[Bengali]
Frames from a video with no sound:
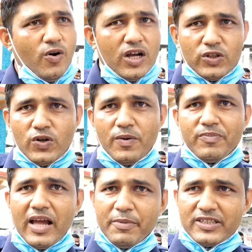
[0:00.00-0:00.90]
হয়তো
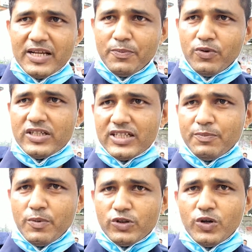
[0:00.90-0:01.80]
আমি সেই পুলিশের
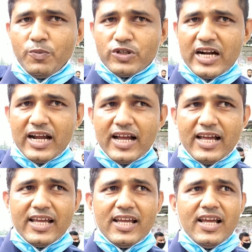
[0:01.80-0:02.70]
পবিত্র পোশাক
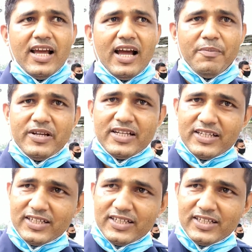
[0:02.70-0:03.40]
গায়ে আমি